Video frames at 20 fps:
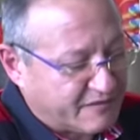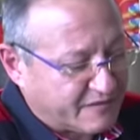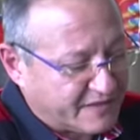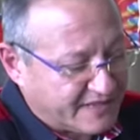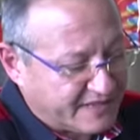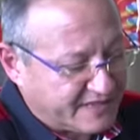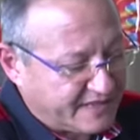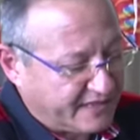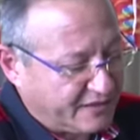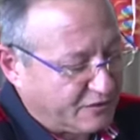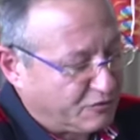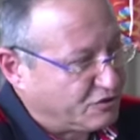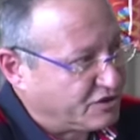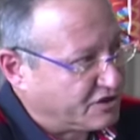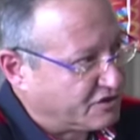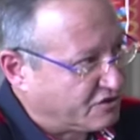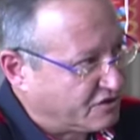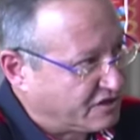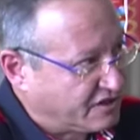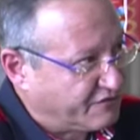quindi si
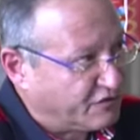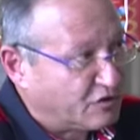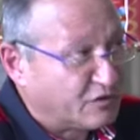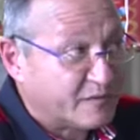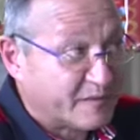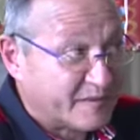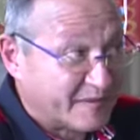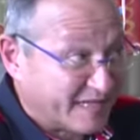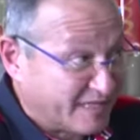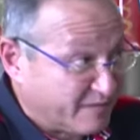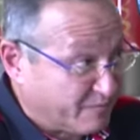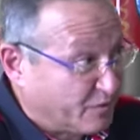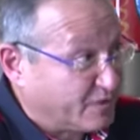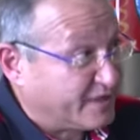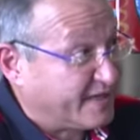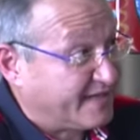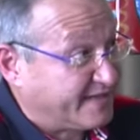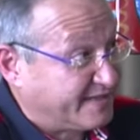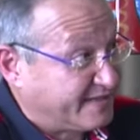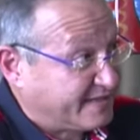riduce solo di volume ma la
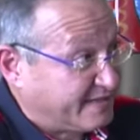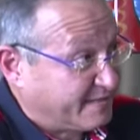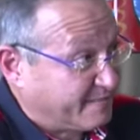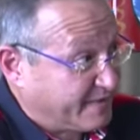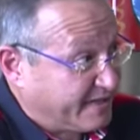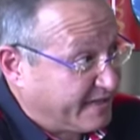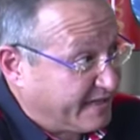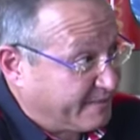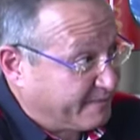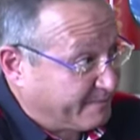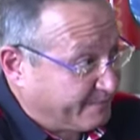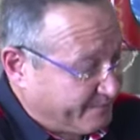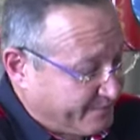spugna resta sempre lì